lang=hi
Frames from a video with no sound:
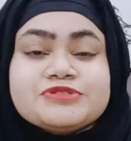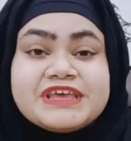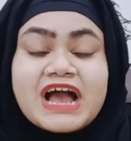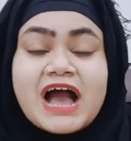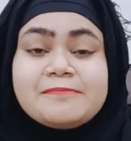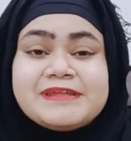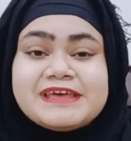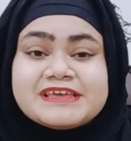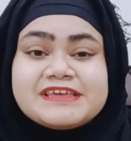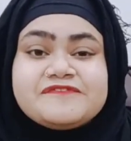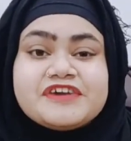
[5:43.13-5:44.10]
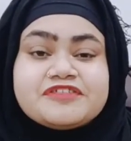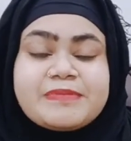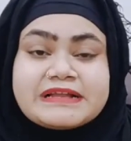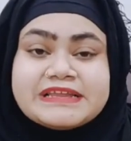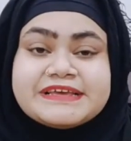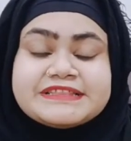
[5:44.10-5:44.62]
तो देखा आपने कि फेस
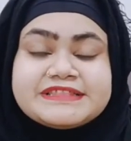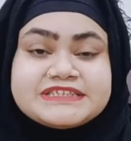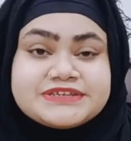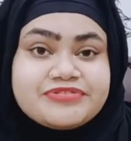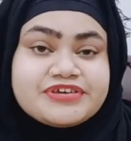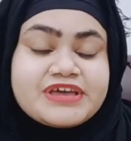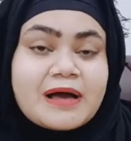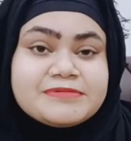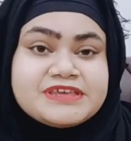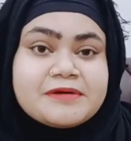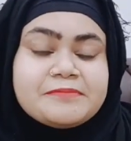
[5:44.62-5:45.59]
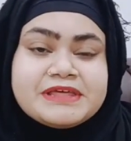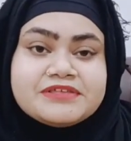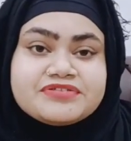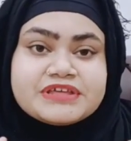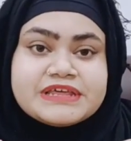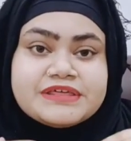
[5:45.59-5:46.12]
पैक ने कितने अच्छे से काम किया मेरी
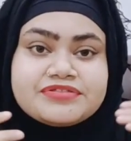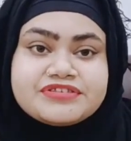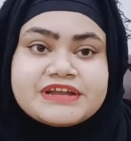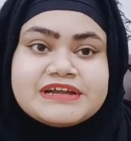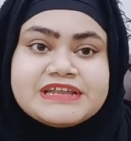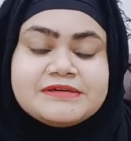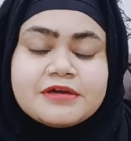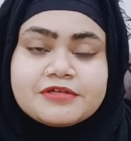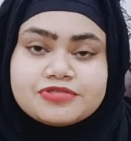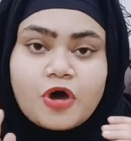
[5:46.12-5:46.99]
स्किन इंस्टेंटली